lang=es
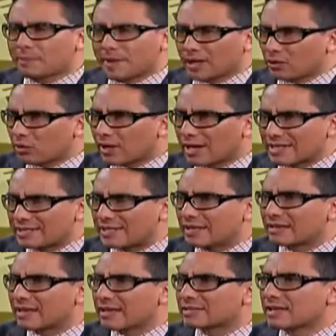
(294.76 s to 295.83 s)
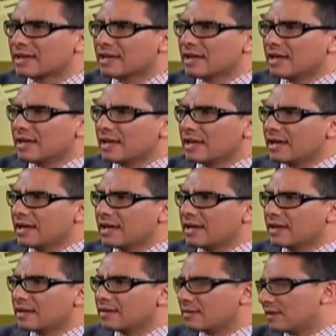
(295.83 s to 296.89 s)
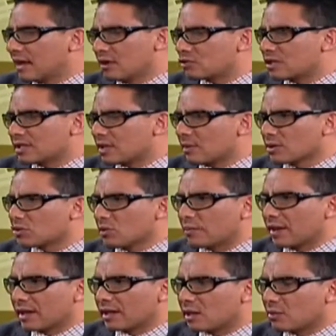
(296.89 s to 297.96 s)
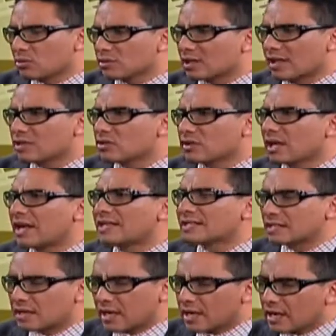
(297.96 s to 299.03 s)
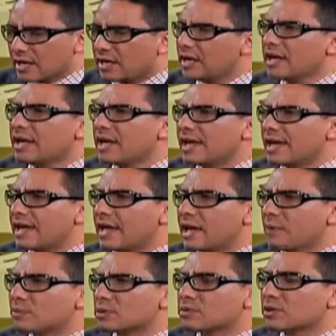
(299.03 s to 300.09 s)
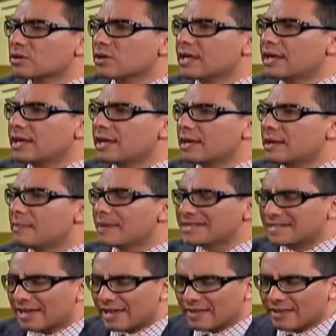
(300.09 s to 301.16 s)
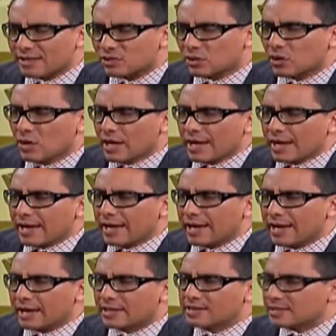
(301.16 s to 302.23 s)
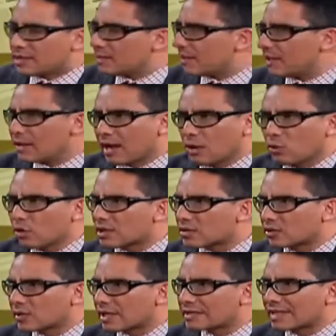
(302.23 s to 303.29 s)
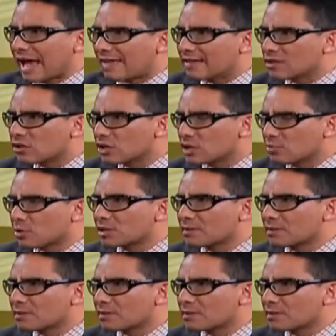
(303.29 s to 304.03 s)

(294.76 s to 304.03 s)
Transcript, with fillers: está para todas las tiendas eh, de los sistemas operativos tradicionales y eh, pues bueno, y, más allá de eso, eh, si vienen algunas otras adiciones